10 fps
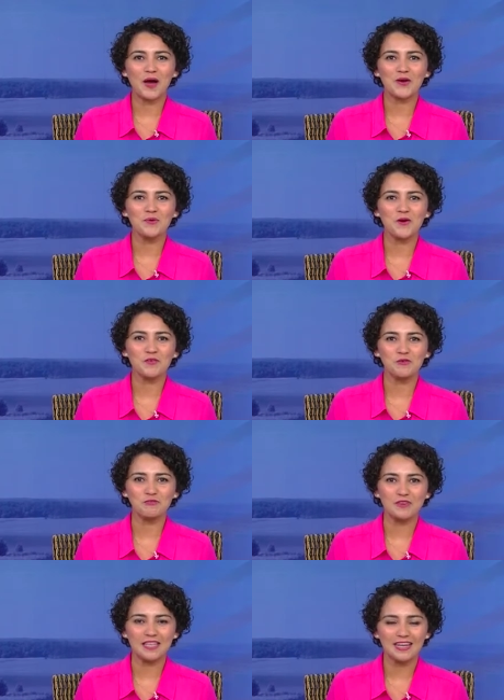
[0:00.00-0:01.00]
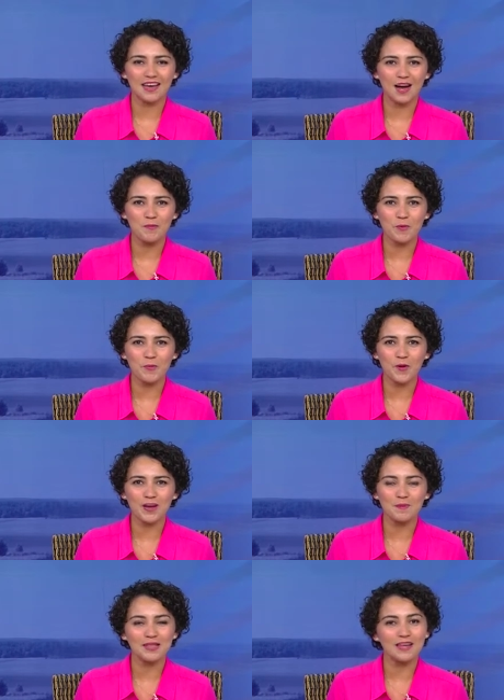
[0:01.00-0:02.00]
ar o Ouro Fino em Campo, o
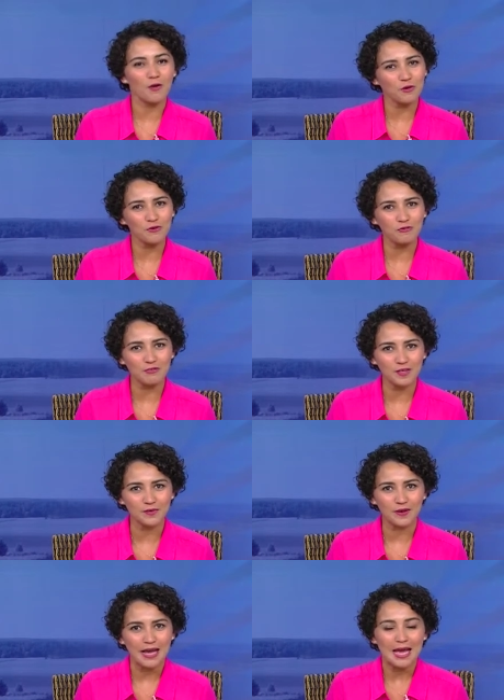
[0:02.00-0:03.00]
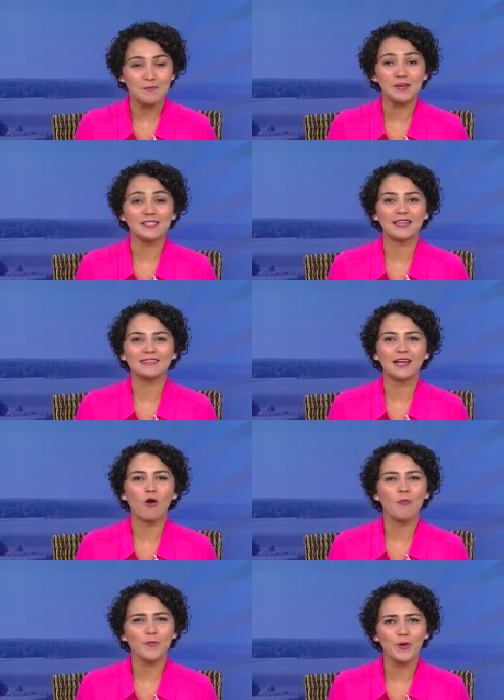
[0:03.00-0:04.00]
programa da Ouro Fino, empresa que tem
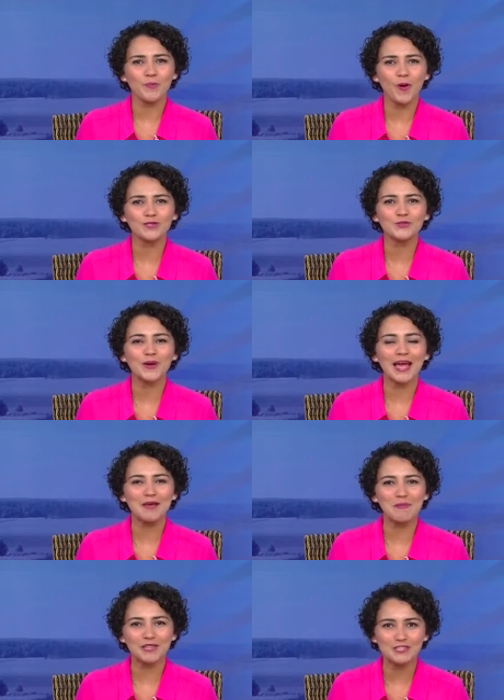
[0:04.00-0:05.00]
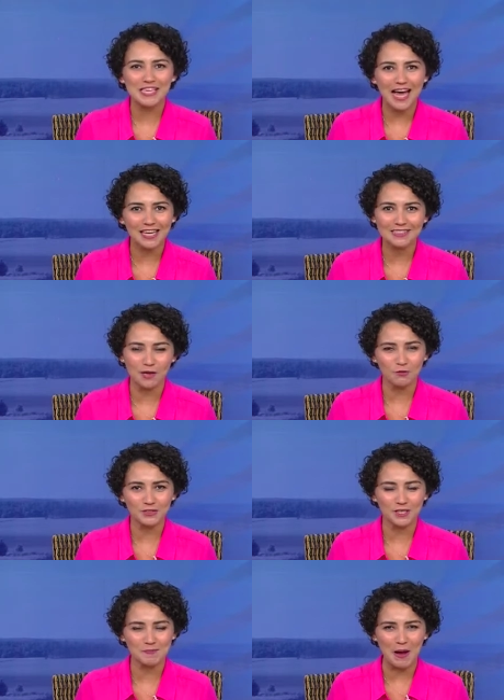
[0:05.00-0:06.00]
como propósito reimaginar a saúde
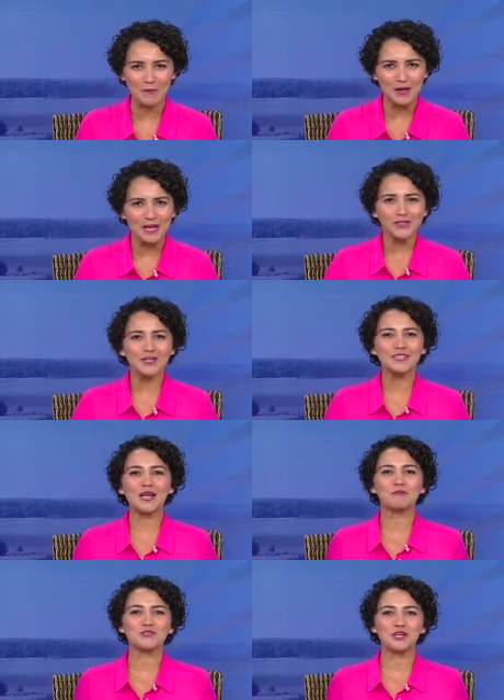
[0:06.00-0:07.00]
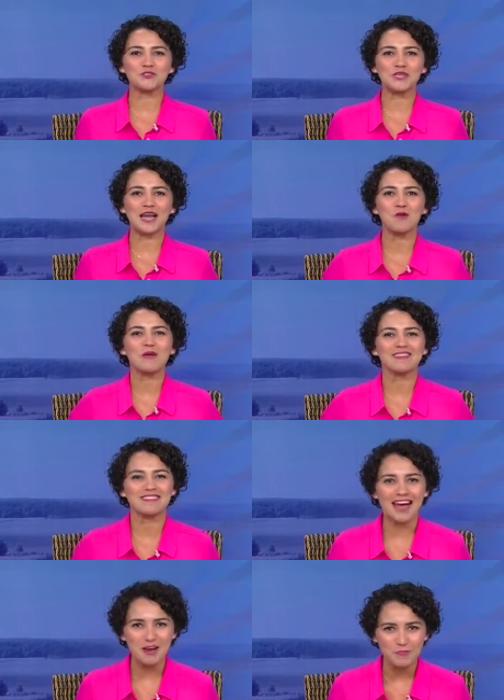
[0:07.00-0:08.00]
animal. Nós queremos te ajudar a
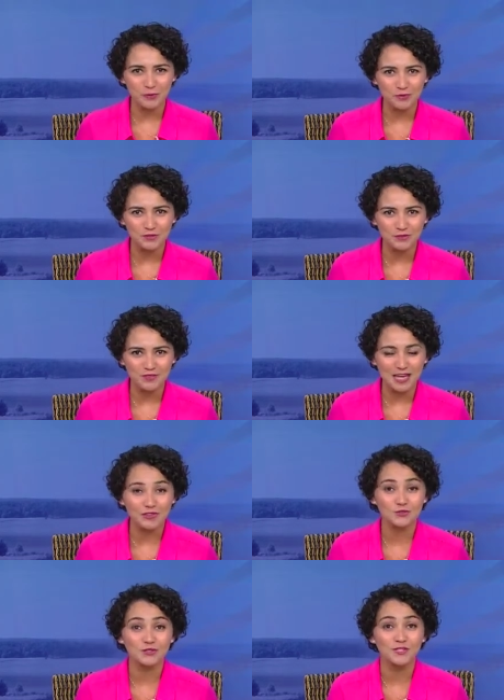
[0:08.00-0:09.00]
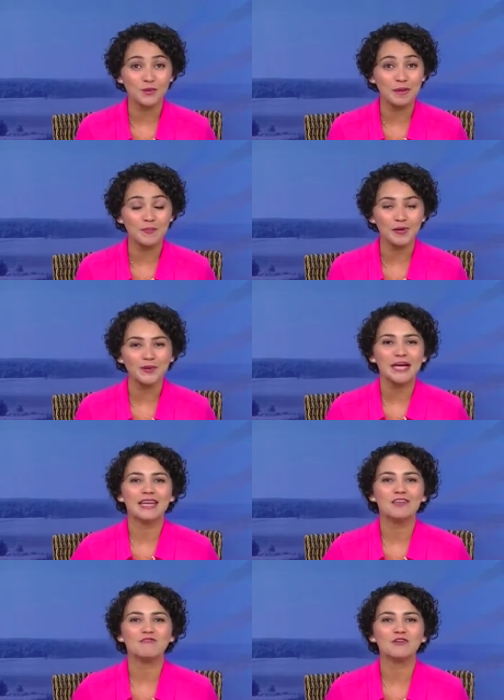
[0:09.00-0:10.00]
aumentar a produtividade do seu rebanho,
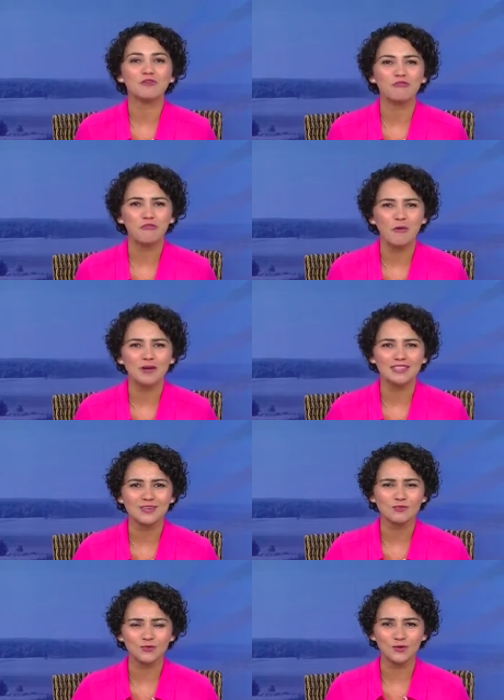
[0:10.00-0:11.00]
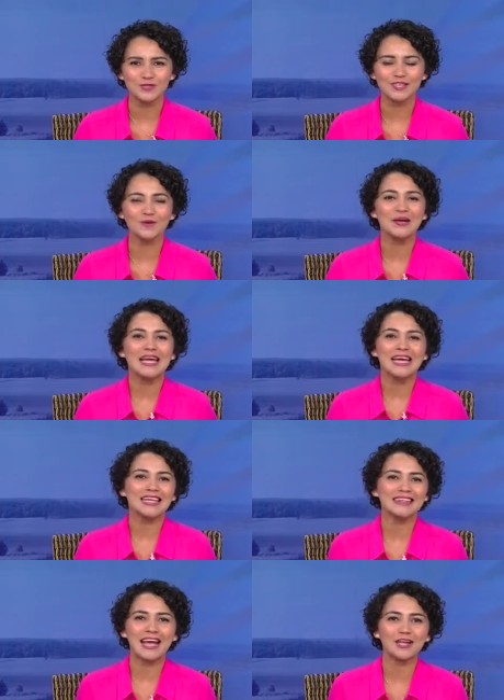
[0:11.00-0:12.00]
levando informação, solução
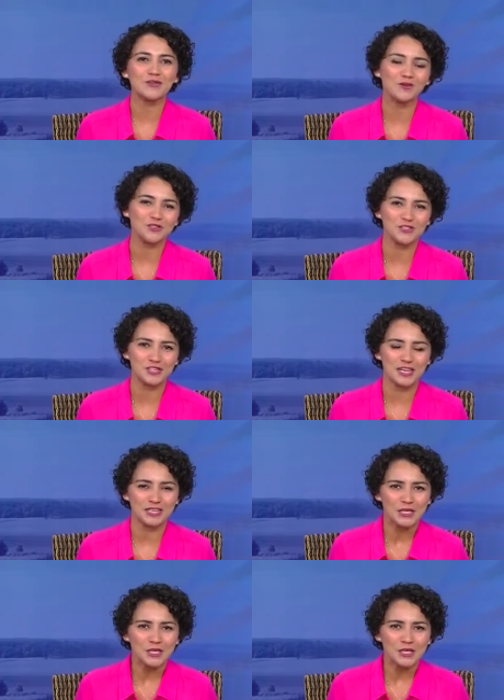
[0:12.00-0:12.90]
e tecnologia.